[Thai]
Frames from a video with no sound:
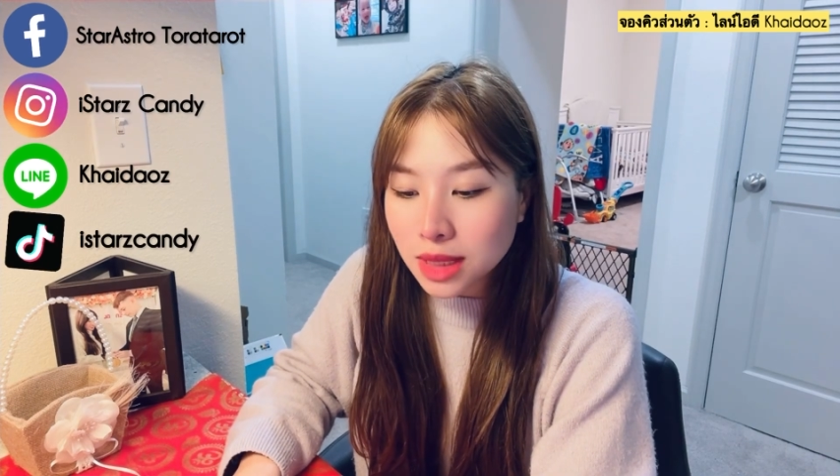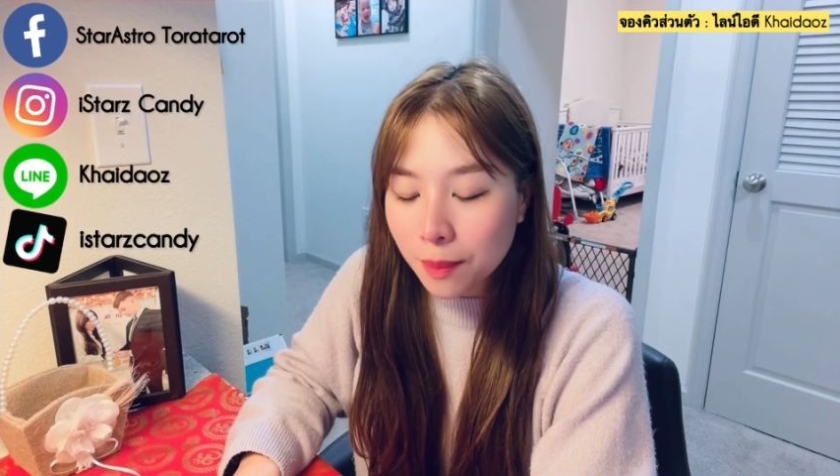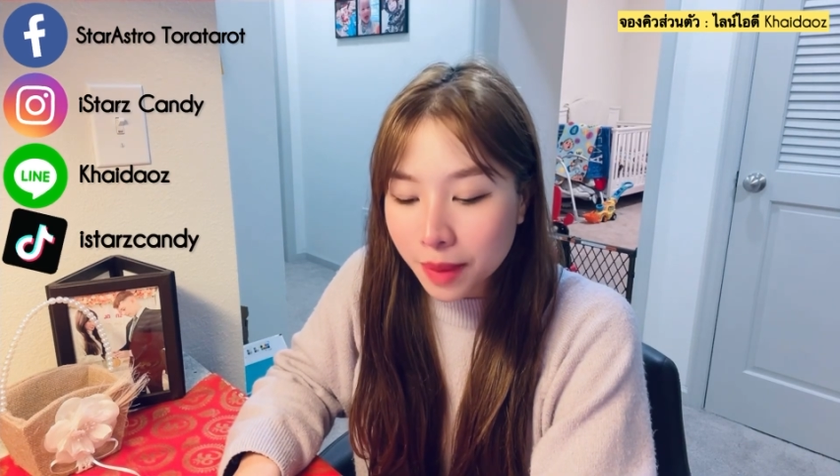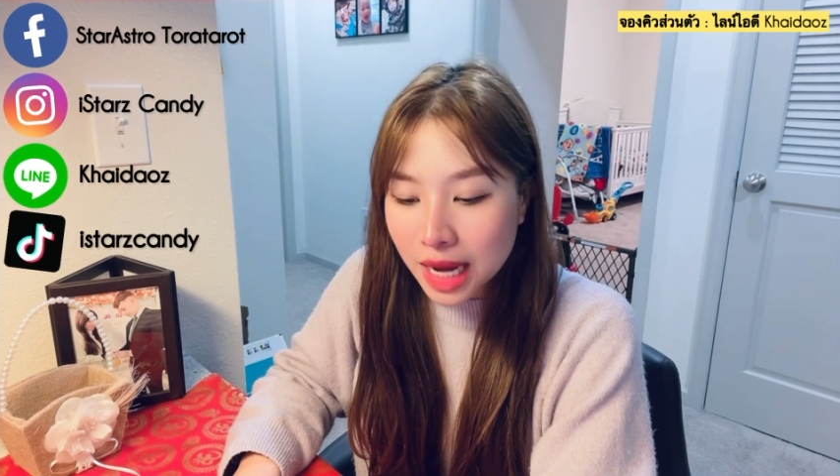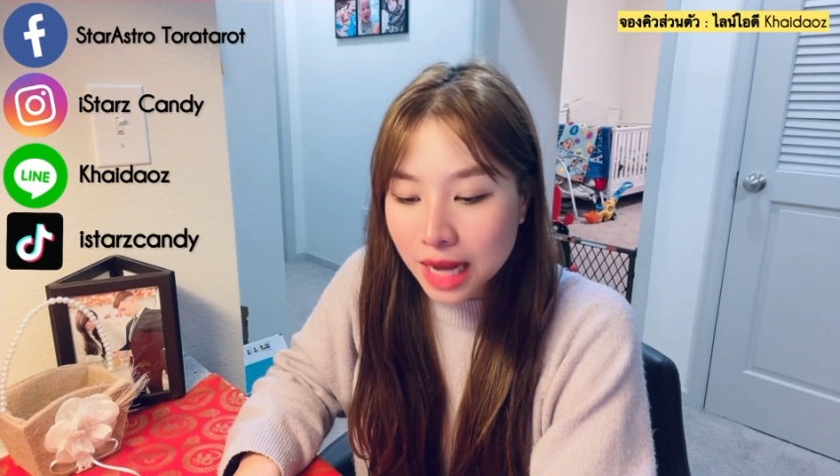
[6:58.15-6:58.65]

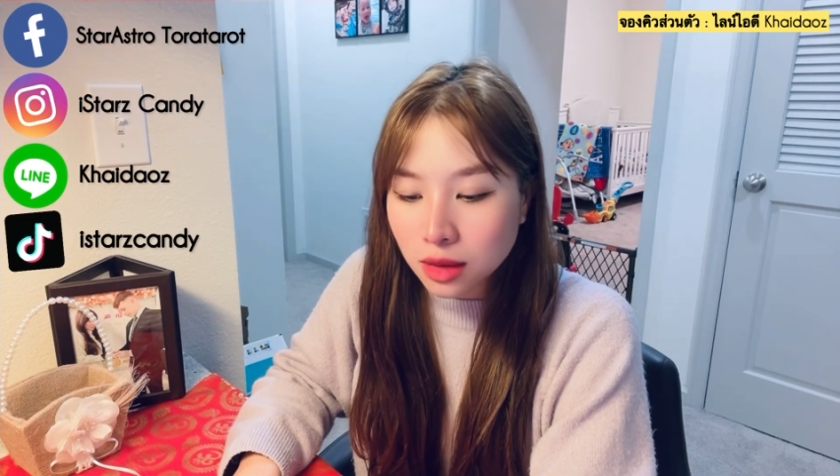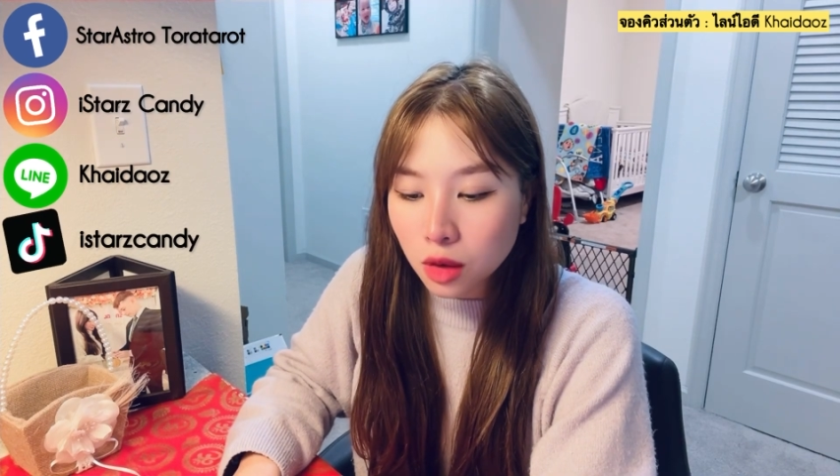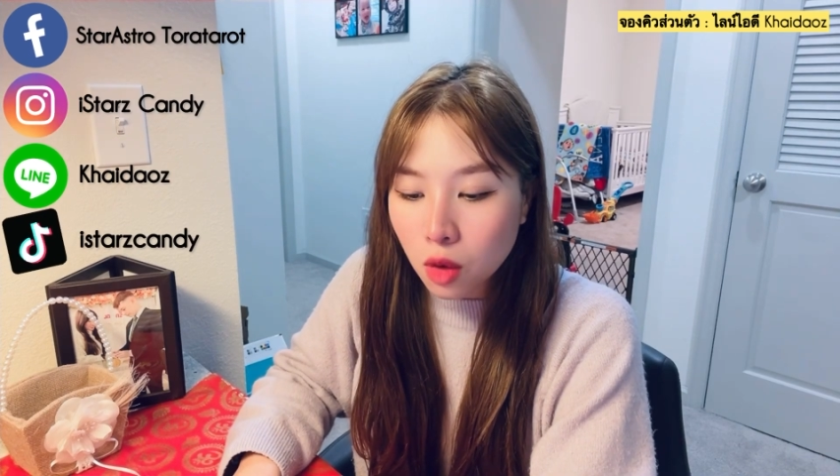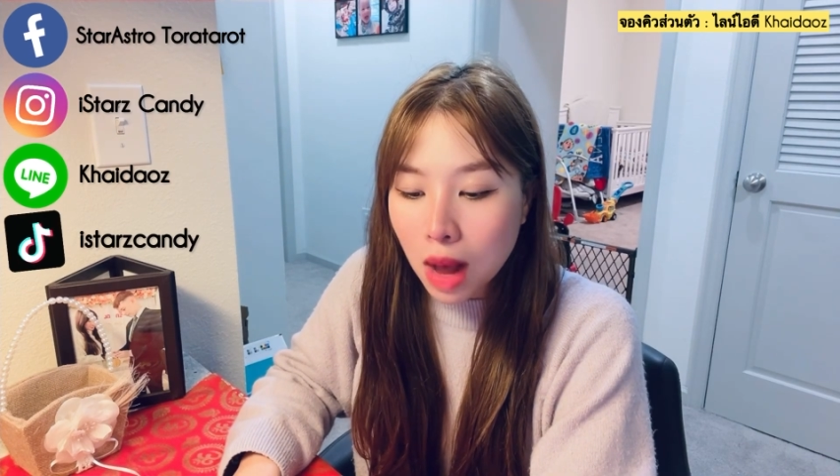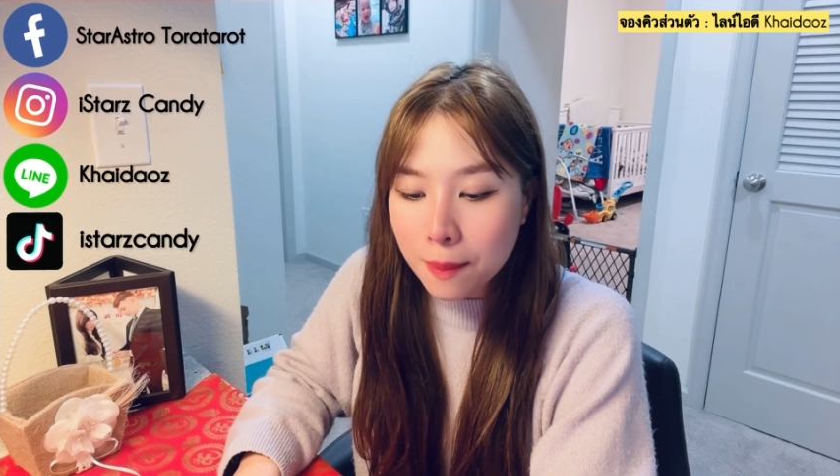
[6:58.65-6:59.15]
สำเร็จ
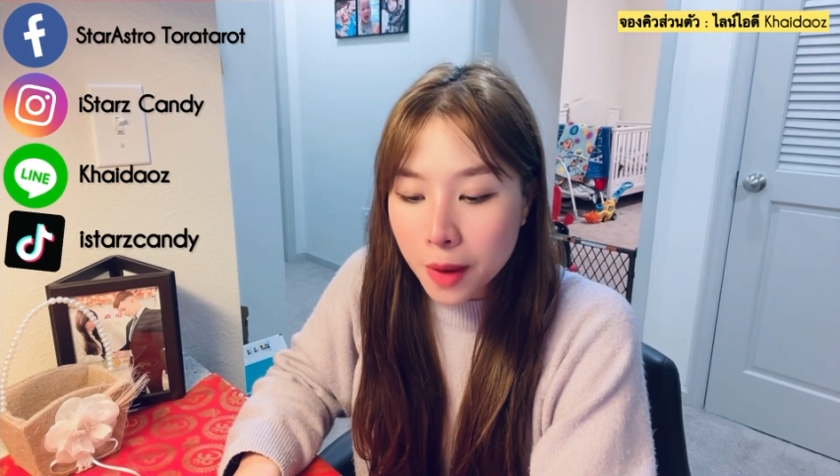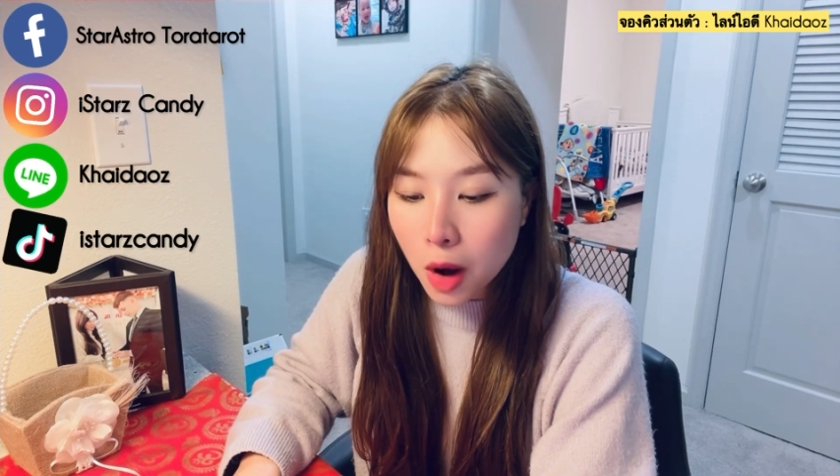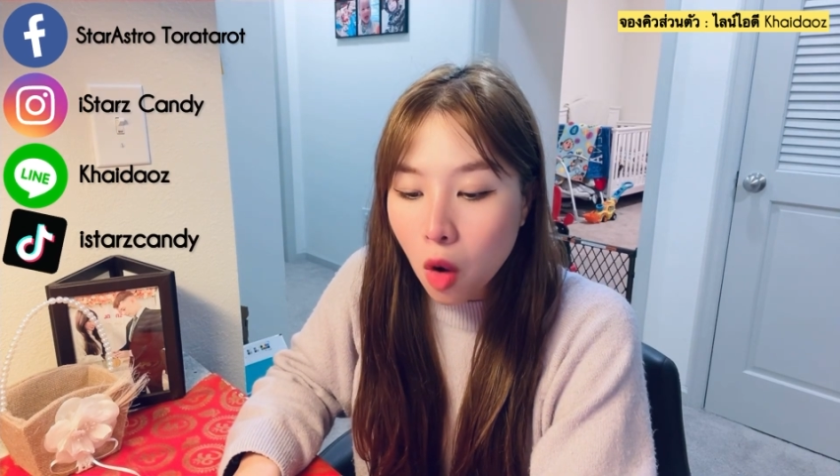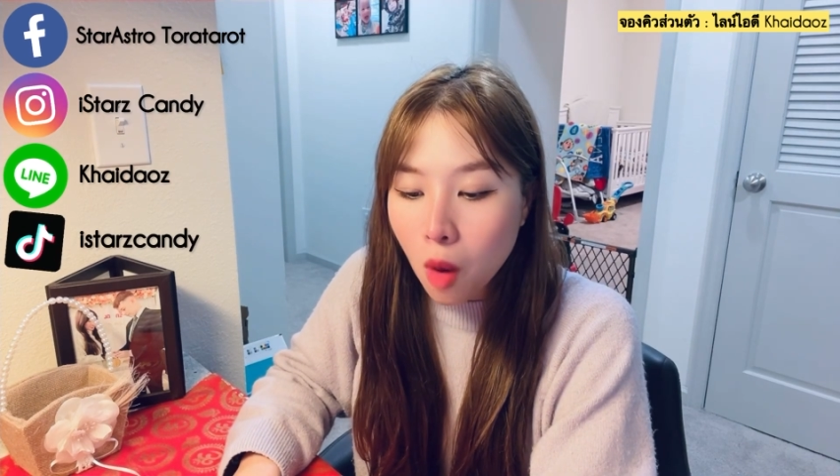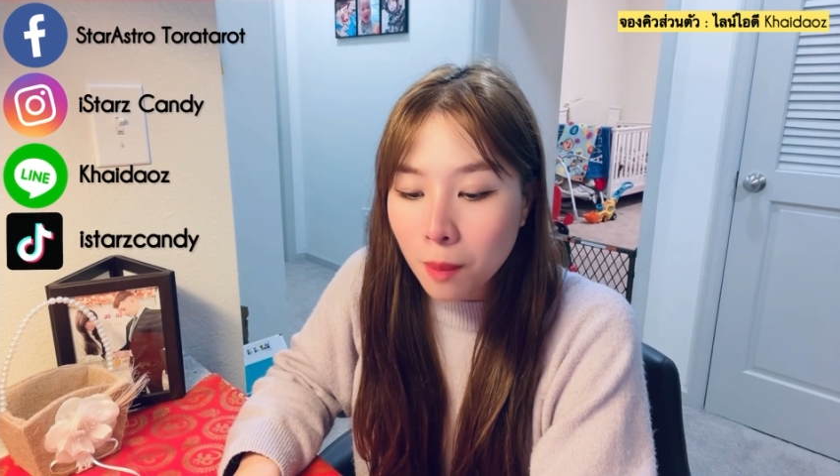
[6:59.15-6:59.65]
ความพ
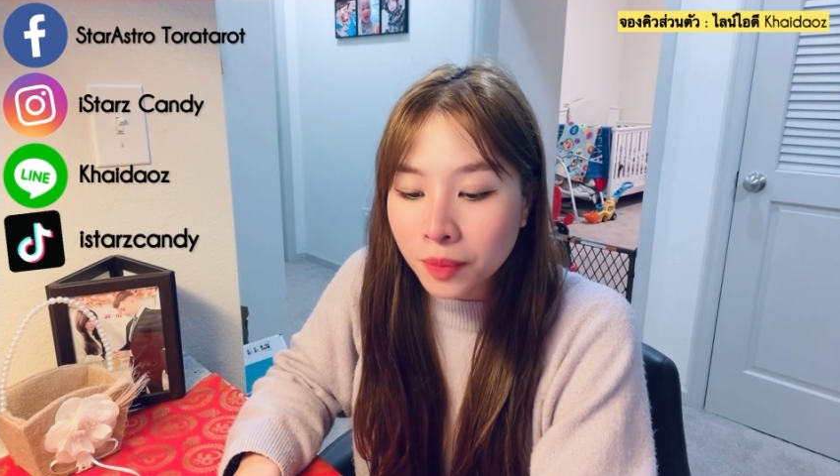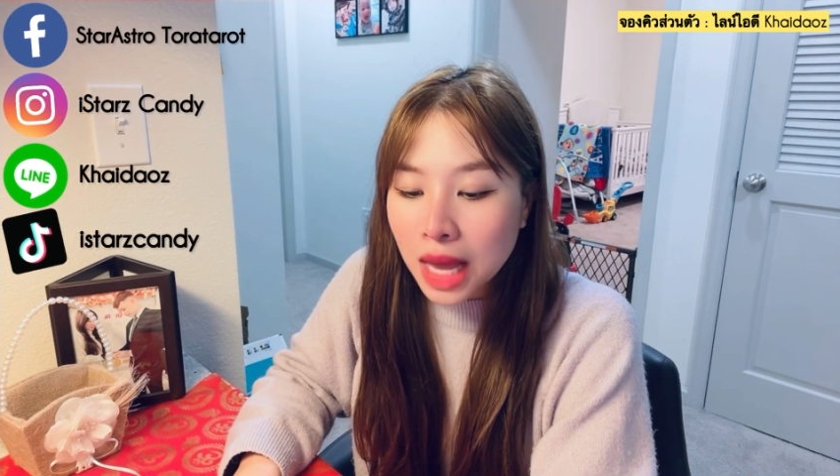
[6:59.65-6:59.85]
ร้อม